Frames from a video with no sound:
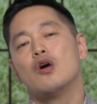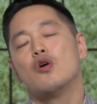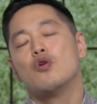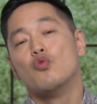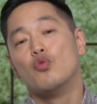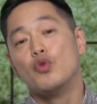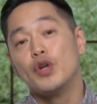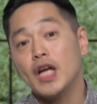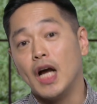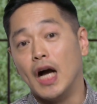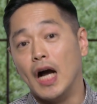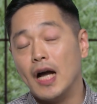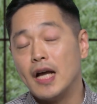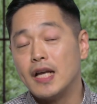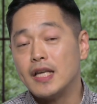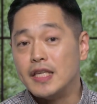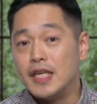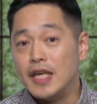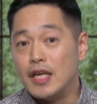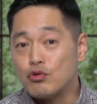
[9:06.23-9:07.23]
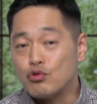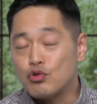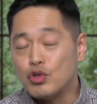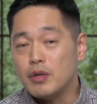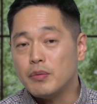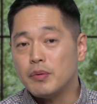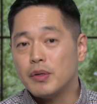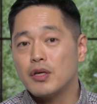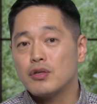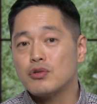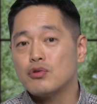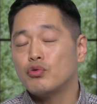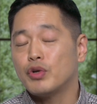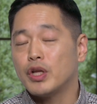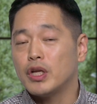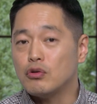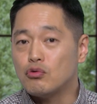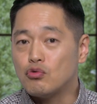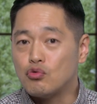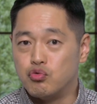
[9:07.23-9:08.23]
우리가, 예수님께서
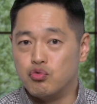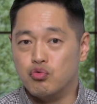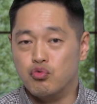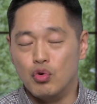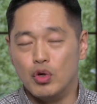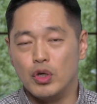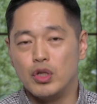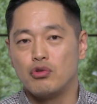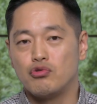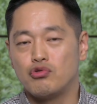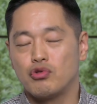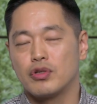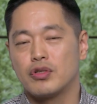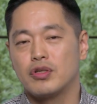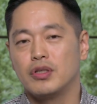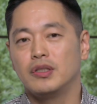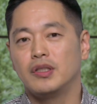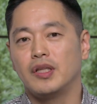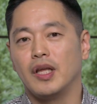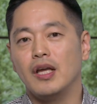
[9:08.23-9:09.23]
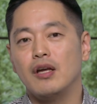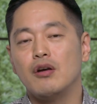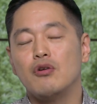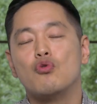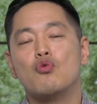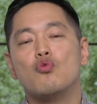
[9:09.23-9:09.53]
우리를 구원해 주셨을 때